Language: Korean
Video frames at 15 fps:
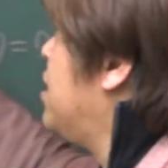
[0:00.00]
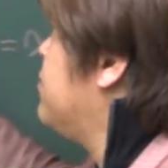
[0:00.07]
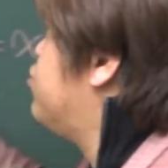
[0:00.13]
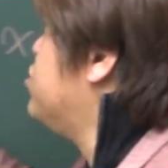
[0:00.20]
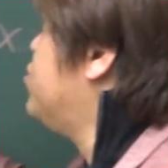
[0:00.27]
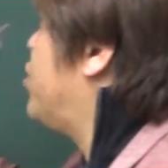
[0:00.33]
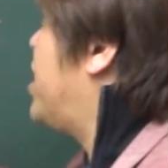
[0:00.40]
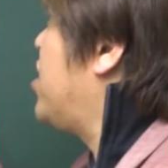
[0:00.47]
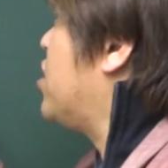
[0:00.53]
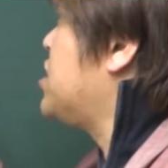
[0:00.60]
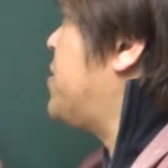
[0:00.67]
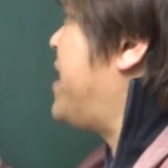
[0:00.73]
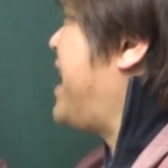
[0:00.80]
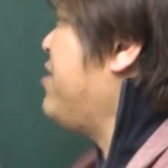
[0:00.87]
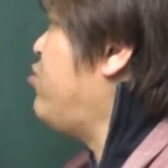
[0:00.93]
분모가 0이
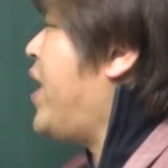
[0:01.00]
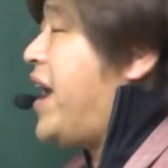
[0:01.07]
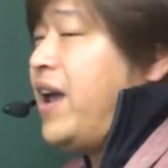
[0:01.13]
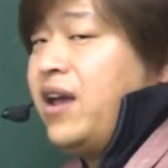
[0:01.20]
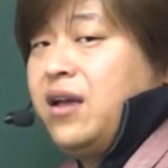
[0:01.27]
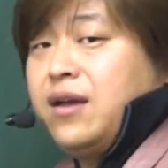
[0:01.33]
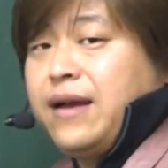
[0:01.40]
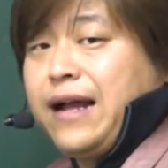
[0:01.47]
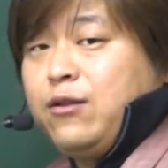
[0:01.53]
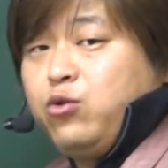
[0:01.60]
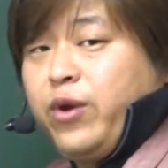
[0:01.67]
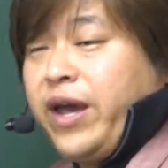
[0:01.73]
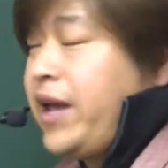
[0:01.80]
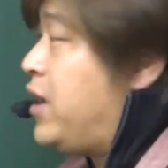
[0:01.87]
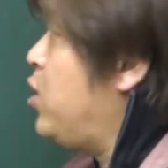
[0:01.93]
되면 안 돼. 안
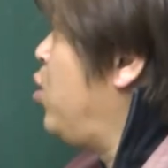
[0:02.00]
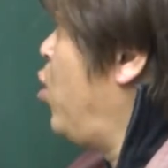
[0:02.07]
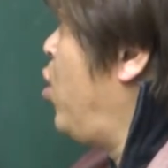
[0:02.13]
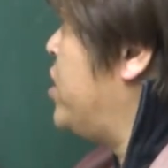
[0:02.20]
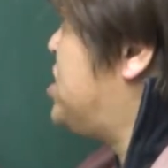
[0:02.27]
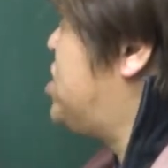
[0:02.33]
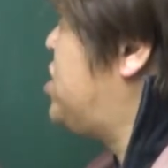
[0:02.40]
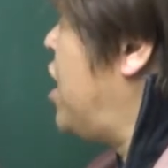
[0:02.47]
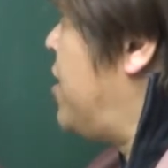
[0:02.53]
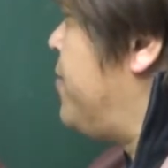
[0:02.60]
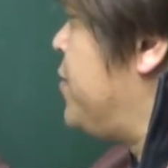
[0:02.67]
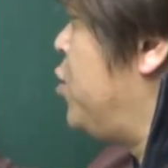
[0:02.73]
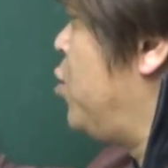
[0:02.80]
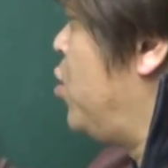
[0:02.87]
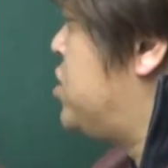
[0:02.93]
돼. 요
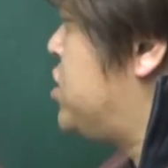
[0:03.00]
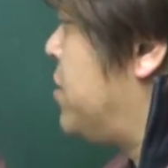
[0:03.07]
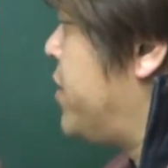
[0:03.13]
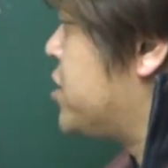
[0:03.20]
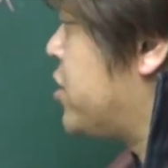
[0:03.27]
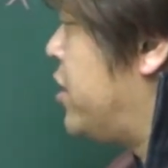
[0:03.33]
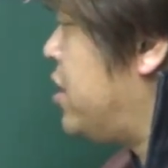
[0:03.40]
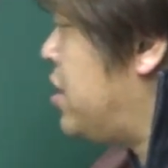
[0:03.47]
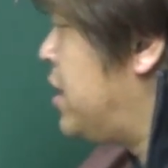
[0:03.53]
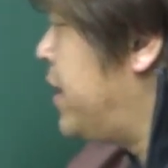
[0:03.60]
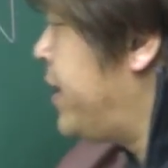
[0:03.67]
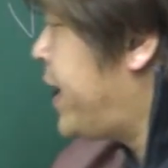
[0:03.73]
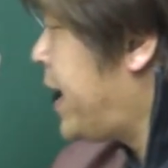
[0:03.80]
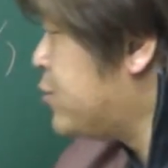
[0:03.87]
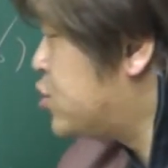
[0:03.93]
지점, 요 지점에서요
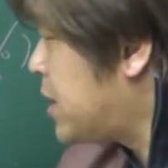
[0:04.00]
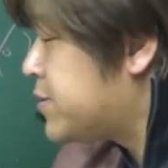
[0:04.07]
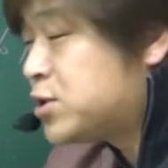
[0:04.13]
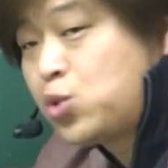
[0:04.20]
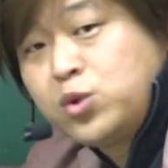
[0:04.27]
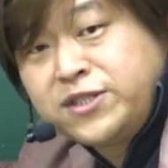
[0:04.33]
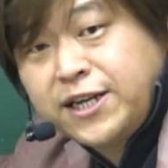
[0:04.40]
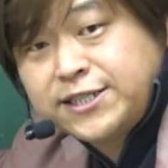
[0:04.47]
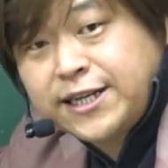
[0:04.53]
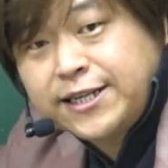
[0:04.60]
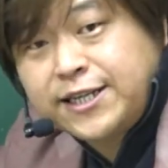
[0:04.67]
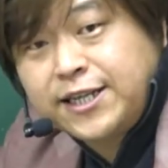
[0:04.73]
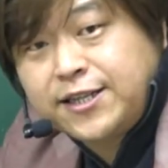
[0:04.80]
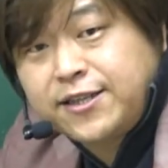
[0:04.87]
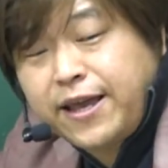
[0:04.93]
함수값이 존재하지
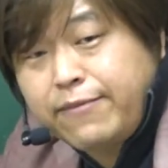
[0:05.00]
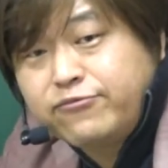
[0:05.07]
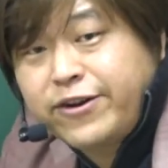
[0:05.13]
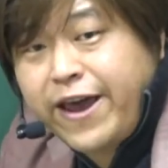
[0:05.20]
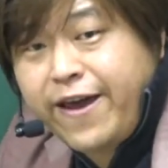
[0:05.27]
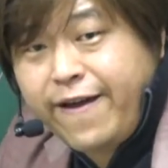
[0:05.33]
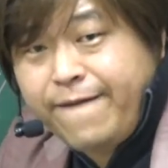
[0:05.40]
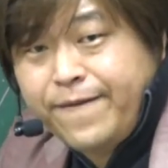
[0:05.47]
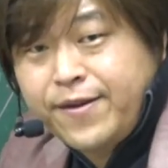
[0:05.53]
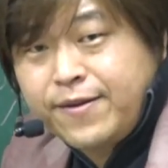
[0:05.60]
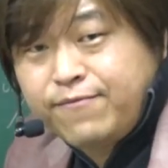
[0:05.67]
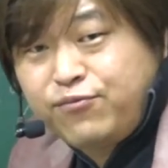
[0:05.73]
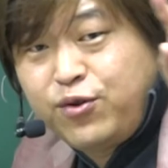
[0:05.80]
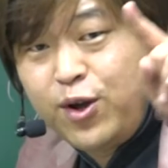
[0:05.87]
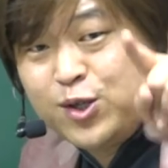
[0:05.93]
않기 때문에
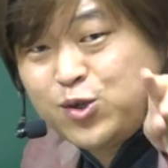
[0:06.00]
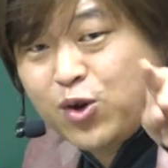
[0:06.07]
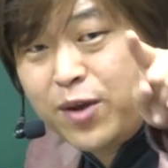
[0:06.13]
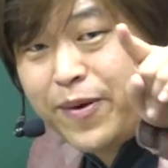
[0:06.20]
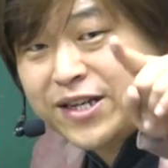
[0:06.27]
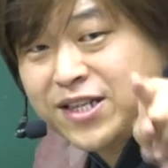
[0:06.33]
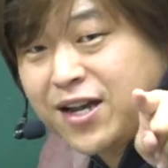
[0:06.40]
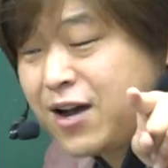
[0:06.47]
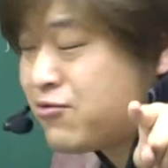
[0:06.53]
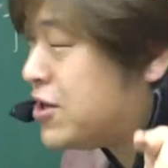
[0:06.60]
불연속이 발생하고